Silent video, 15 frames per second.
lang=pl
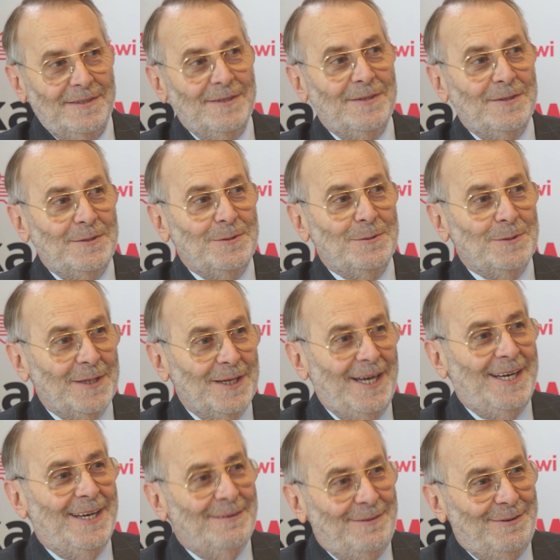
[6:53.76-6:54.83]
no, tutaj
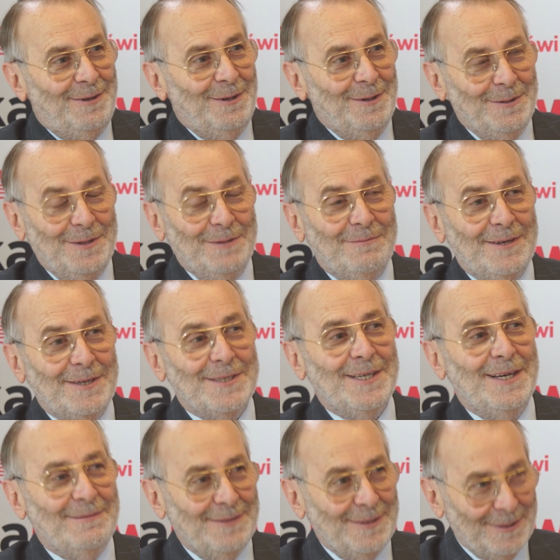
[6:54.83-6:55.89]
w rejonie
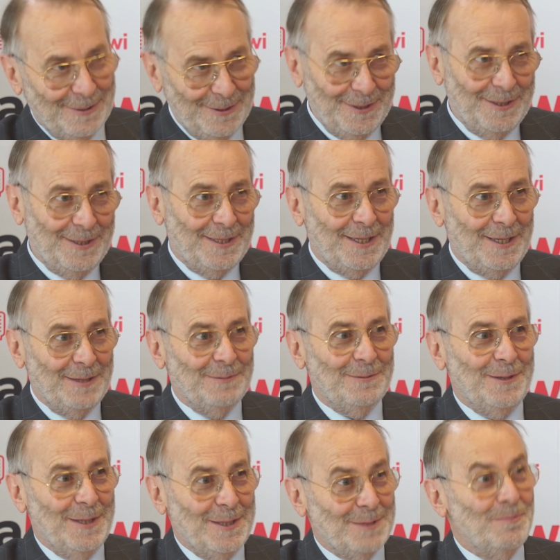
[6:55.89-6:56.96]
Warszawy to się
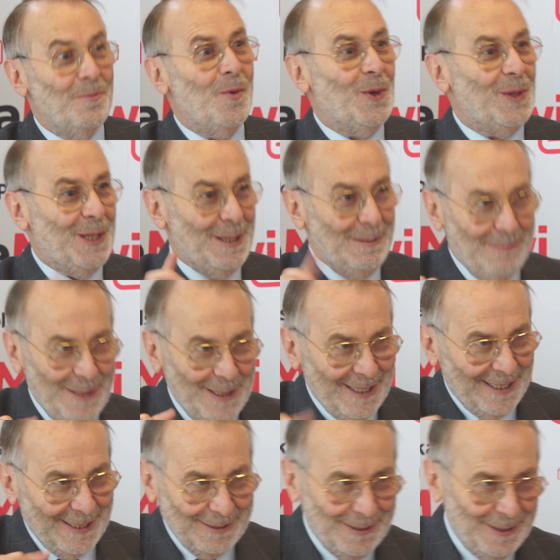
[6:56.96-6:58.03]
trenuje z młodymi,
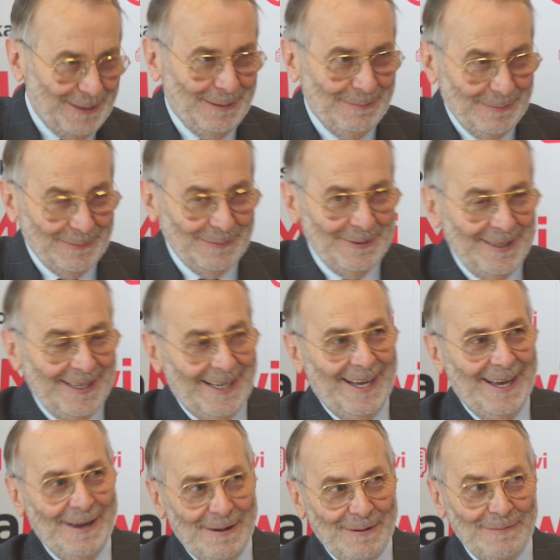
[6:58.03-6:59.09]
jak to się mówi,
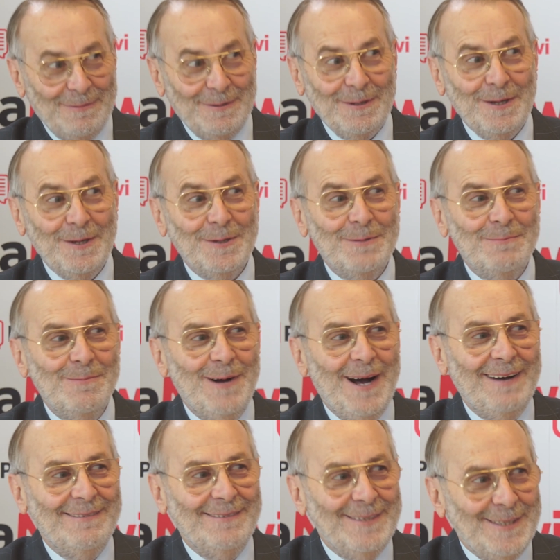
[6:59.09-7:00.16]
w rejon
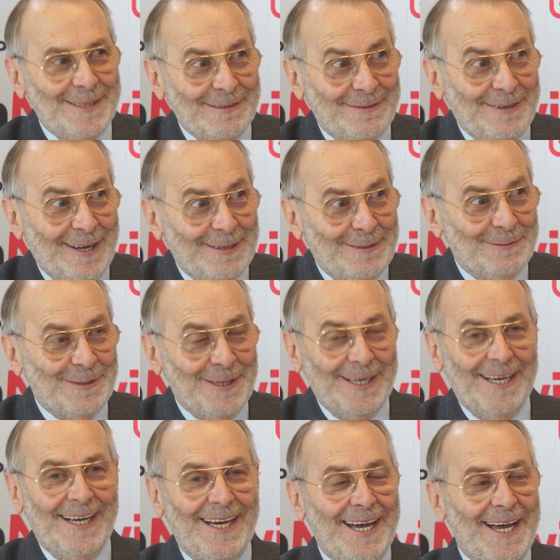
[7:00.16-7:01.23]
Mławy się wlatuje.
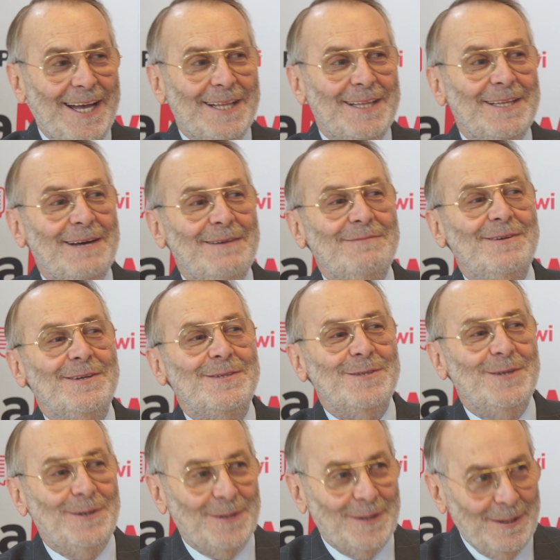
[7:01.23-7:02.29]
Tam
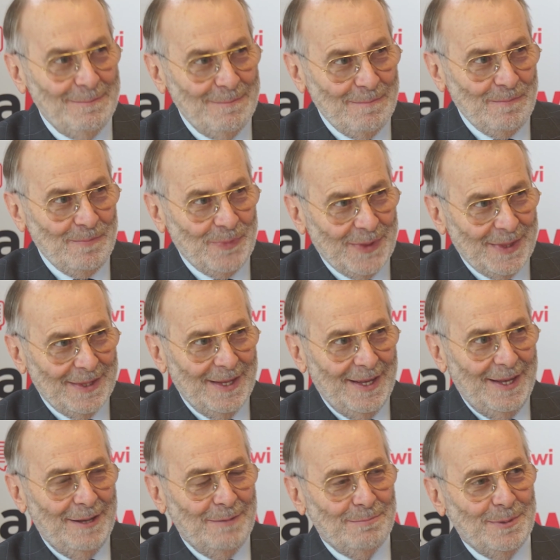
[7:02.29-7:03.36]
wieczorem
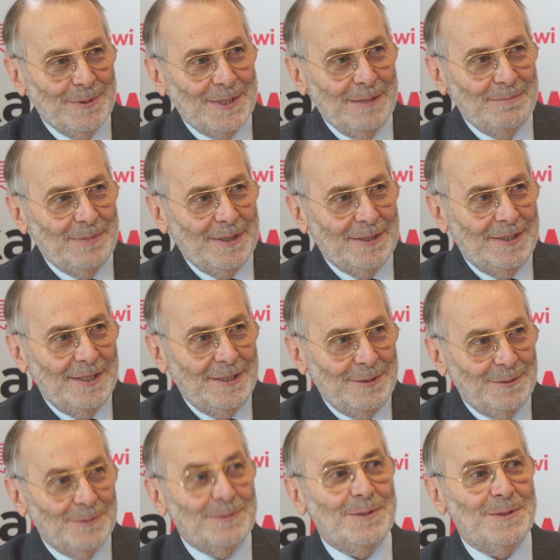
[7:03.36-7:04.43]
po zapadnięciu